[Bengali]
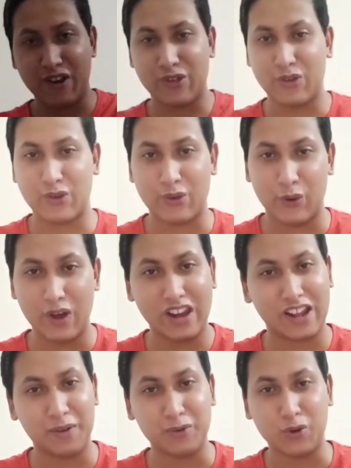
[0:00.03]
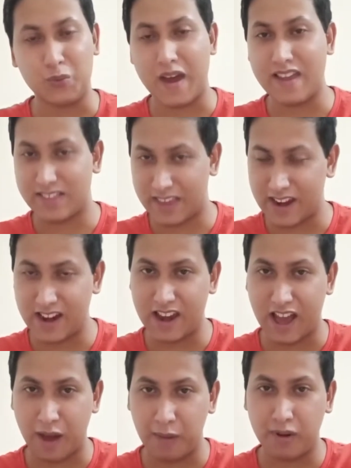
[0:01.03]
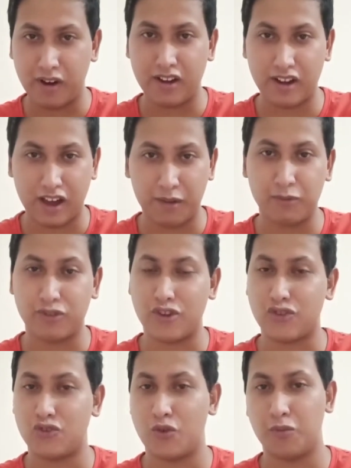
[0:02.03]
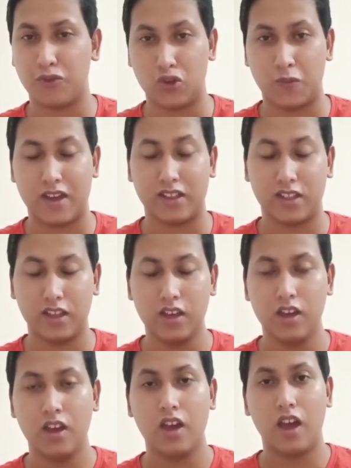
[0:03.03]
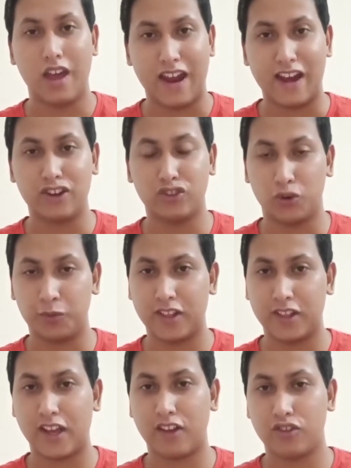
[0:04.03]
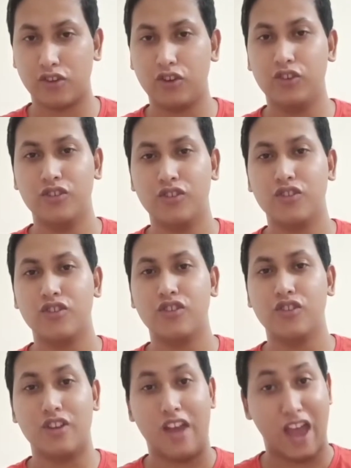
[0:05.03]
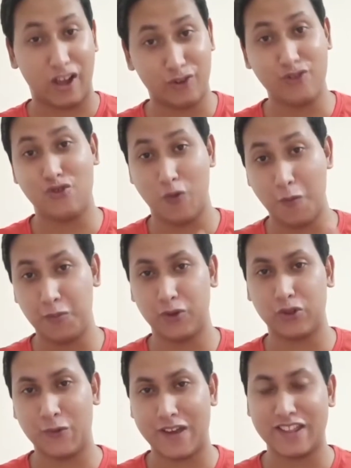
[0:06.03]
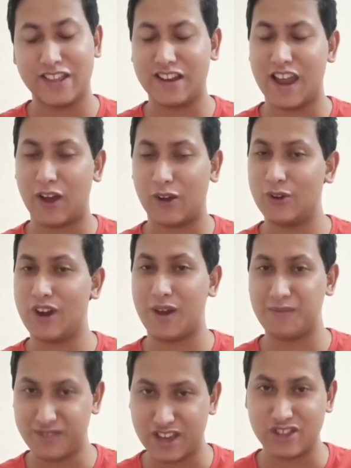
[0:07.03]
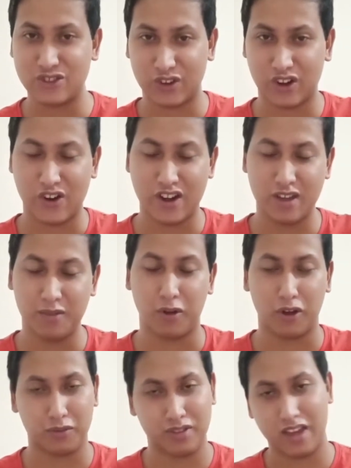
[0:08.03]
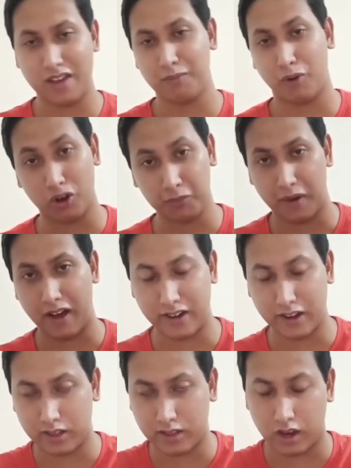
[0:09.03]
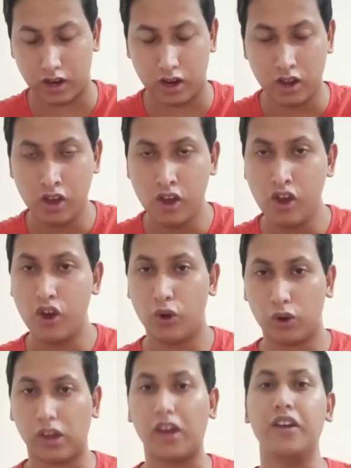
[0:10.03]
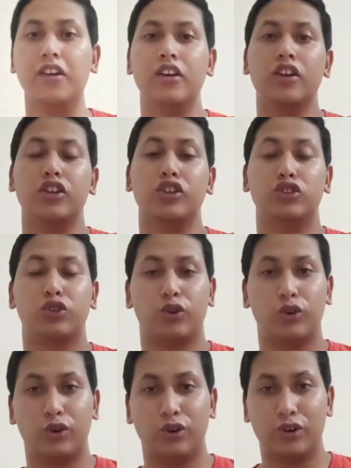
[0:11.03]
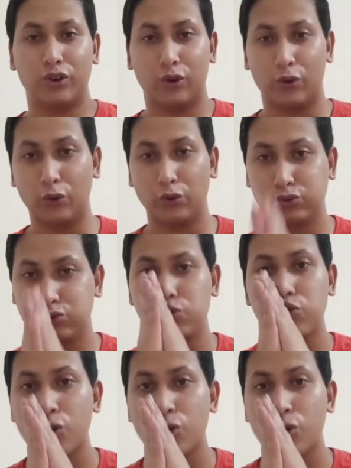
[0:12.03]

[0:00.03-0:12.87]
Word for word: ফ্রেন্ডস ওয়েলকাম টু মাই চ্যানেল আমার নাম হচ্ছে সুব্রত মাইতি অ্যান্ড তোমরা দেখছো এখন সুব্রত মাইতি চ্যানেল এখনও নাম চেঞ্জ করা হয়নি বং সেই বং বায়োটেক চ্যানেল ওকে তো উফ